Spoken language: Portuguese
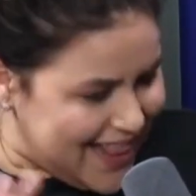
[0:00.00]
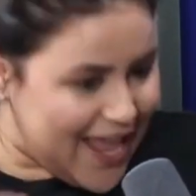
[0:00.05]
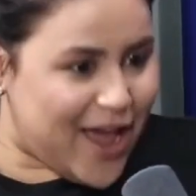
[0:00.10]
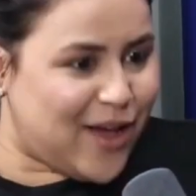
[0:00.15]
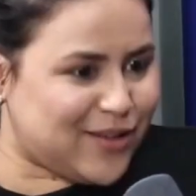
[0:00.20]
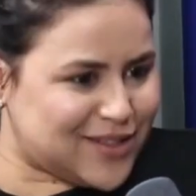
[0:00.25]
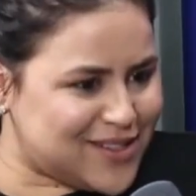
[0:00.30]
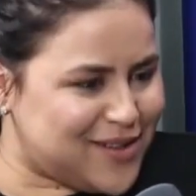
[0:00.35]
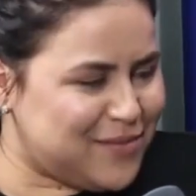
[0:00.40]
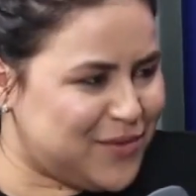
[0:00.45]

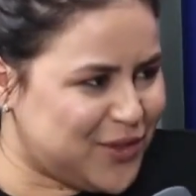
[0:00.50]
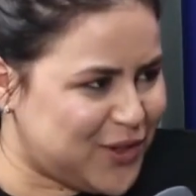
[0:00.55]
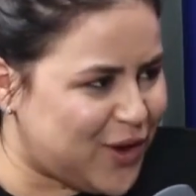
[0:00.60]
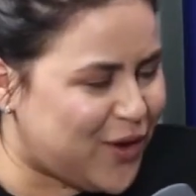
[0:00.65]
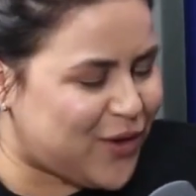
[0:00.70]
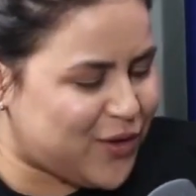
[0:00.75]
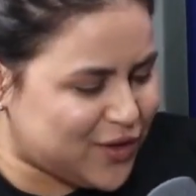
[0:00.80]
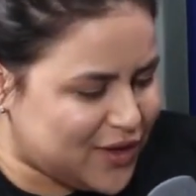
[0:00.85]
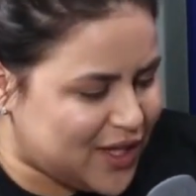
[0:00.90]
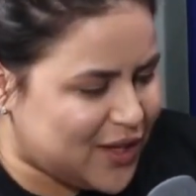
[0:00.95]
Deus não
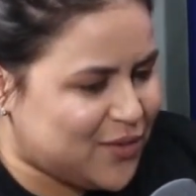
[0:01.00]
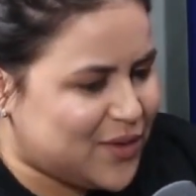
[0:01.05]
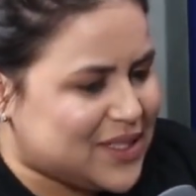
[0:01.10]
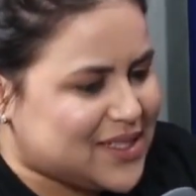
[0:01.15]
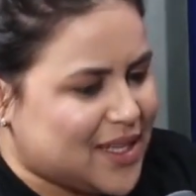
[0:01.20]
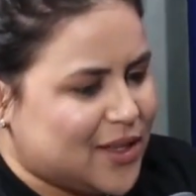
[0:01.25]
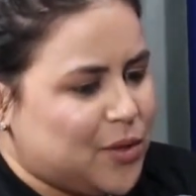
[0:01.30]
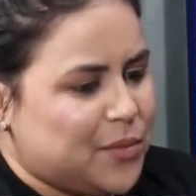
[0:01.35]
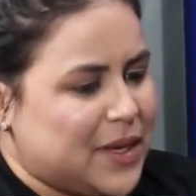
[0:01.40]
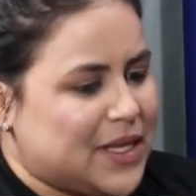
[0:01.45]
mudou, continua
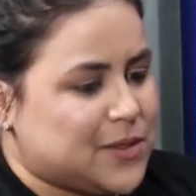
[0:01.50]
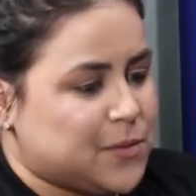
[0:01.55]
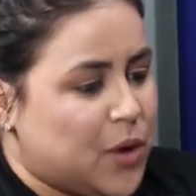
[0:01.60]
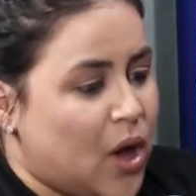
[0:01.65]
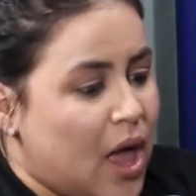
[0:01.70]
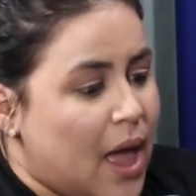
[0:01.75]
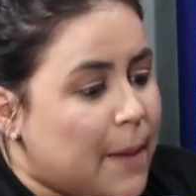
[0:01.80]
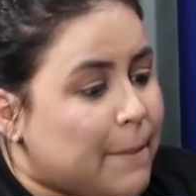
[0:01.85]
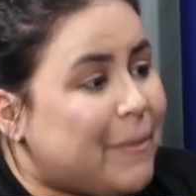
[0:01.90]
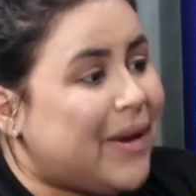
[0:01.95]
sendo o mesmo.
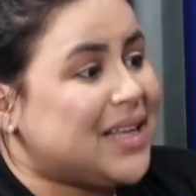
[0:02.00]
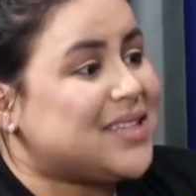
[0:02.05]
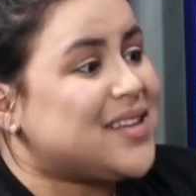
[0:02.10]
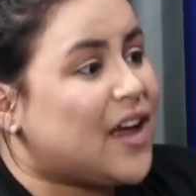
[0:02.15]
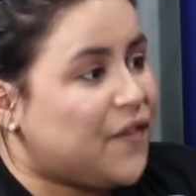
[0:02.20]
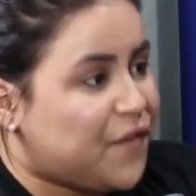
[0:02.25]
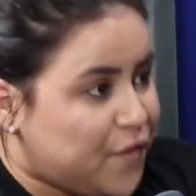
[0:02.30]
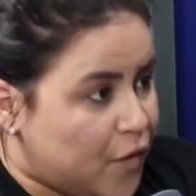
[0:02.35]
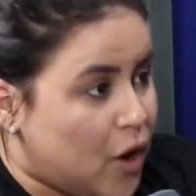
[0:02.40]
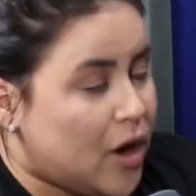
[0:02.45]
Mas
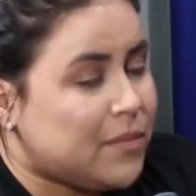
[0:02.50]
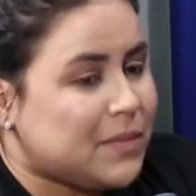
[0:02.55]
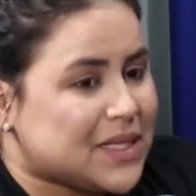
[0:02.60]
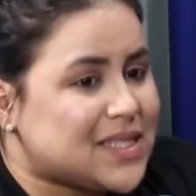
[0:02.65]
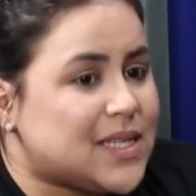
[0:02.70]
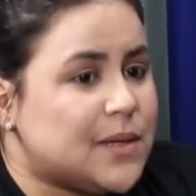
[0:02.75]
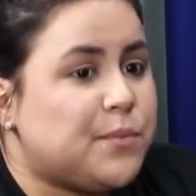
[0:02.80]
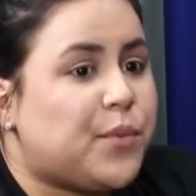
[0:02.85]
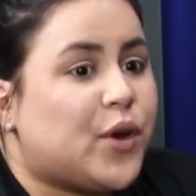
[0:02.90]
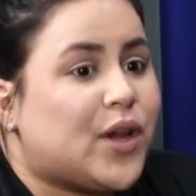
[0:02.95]
a forma,
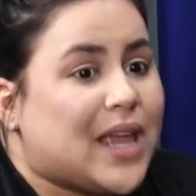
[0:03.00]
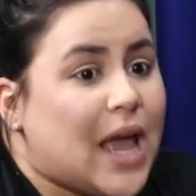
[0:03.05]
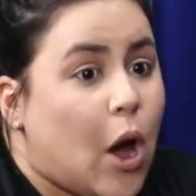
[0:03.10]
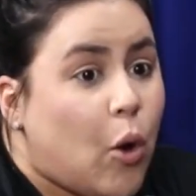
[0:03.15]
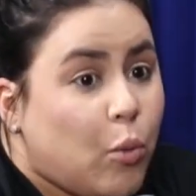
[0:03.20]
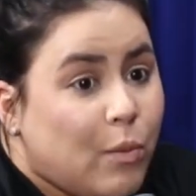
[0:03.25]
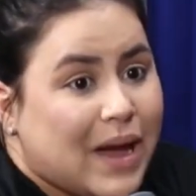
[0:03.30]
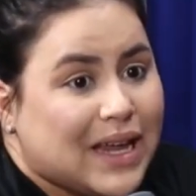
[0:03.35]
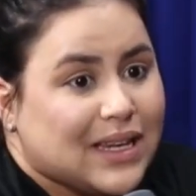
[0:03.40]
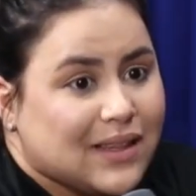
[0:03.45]
sim, porque a
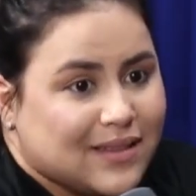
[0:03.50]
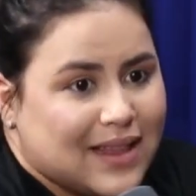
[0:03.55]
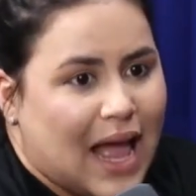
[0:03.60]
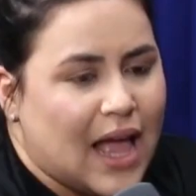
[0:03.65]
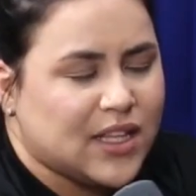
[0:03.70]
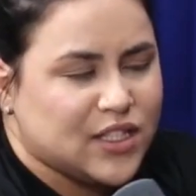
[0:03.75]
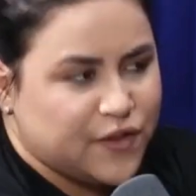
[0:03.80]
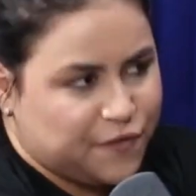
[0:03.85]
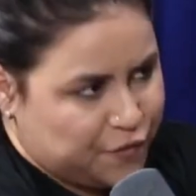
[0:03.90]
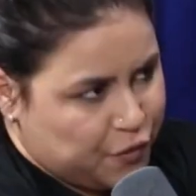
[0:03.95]

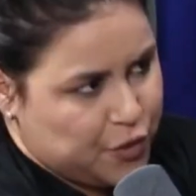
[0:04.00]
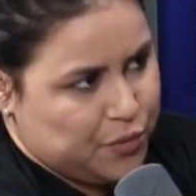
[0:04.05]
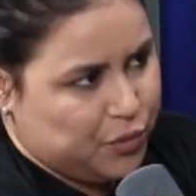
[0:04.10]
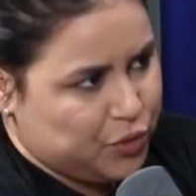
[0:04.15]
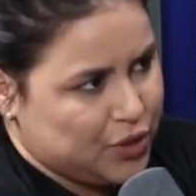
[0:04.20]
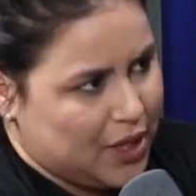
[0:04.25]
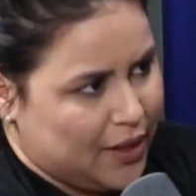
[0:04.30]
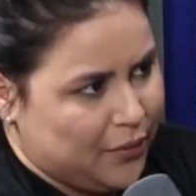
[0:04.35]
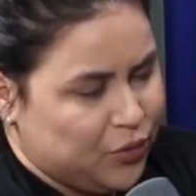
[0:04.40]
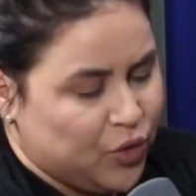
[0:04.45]
humanidade foi
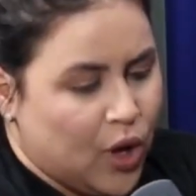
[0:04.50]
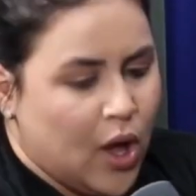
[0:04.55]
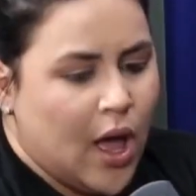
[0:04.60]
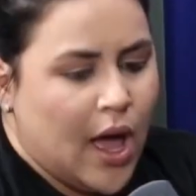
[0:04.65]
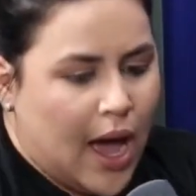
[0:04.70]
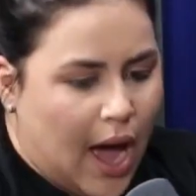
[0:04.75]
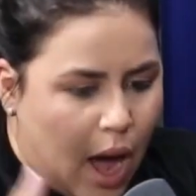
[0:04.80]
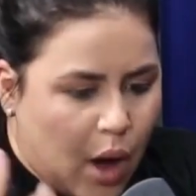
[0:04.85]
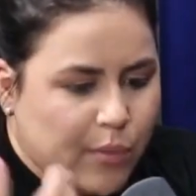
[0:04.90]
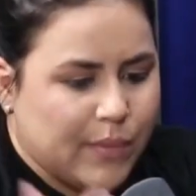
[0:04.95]
mudando,
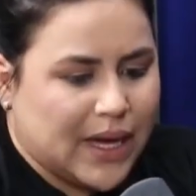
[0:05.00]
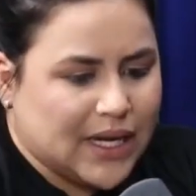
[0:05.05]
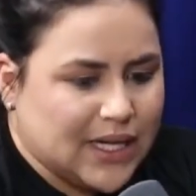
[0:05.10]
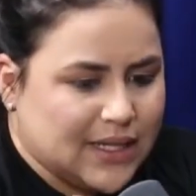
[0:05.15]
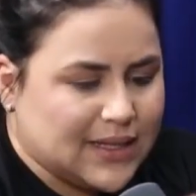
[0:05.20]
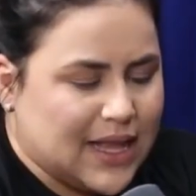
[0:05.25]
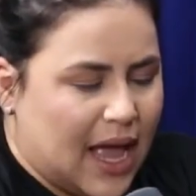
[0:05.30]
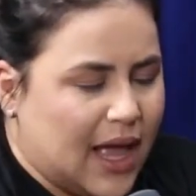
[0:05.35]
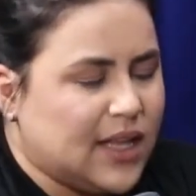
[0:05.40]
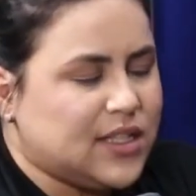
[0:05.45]
a
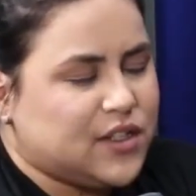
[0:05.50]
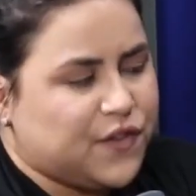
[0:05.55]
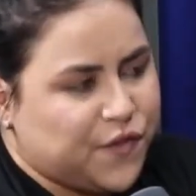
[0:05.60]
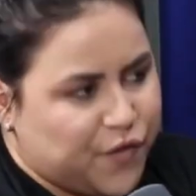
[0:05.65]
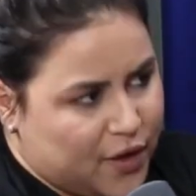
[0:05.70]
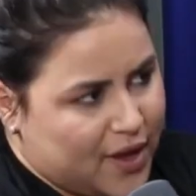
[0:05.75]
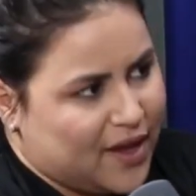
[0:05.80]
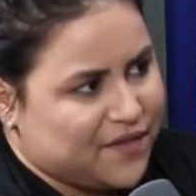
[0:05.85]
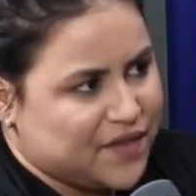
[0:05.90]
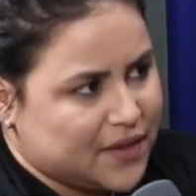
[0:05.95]
humanidade
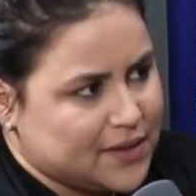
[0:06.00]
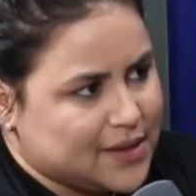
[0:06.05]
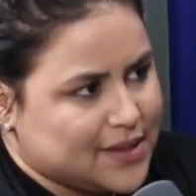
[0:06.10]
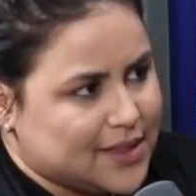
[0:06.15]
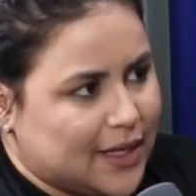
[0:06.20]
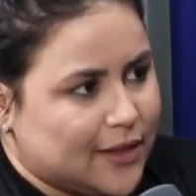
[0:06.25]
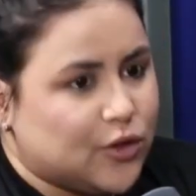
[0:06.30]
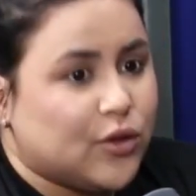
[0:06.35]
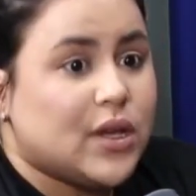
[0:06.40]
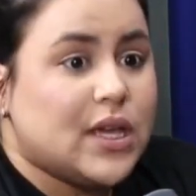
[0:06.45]
foi
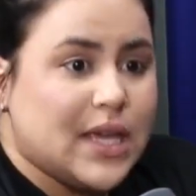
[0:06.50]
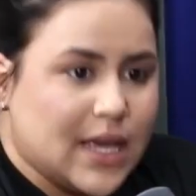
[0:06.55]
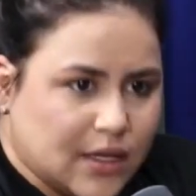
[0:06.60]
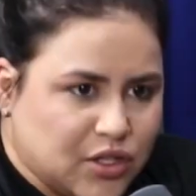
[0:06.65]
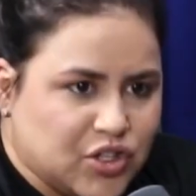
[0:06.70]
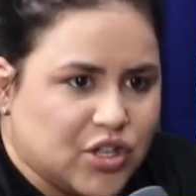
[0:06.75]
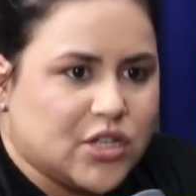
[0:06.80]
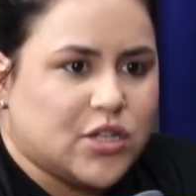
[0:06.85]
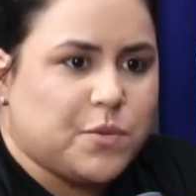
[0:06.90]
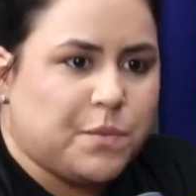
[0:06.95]
avançando e a
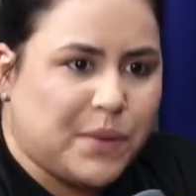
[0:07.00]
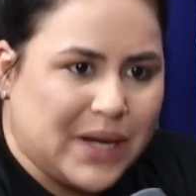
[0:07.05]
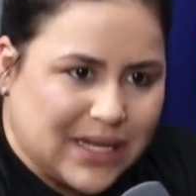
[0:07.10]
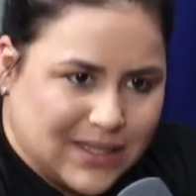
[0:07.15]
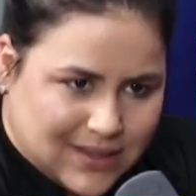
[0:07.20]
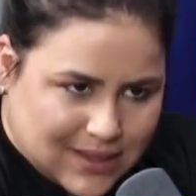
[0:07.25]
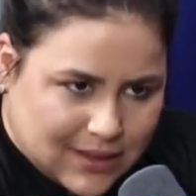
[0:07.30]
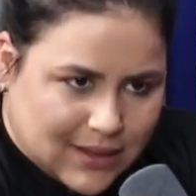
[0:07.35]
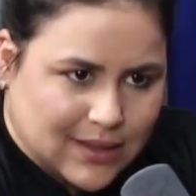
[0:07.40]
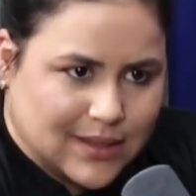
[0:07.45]
gente
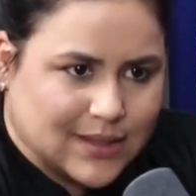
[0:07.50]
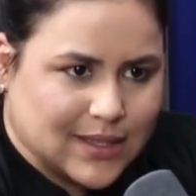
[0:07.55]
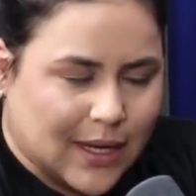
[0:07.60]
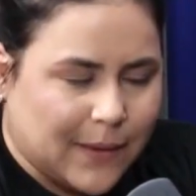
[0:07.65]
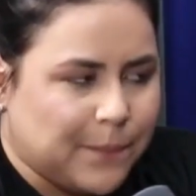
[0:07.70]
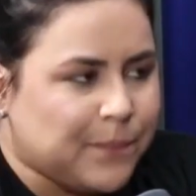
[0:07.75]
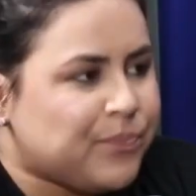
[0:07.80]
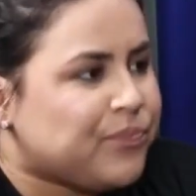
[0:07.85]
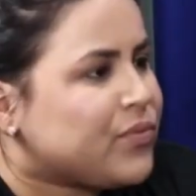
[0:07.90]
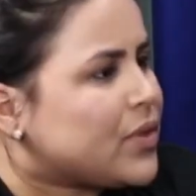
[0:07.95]
precisa.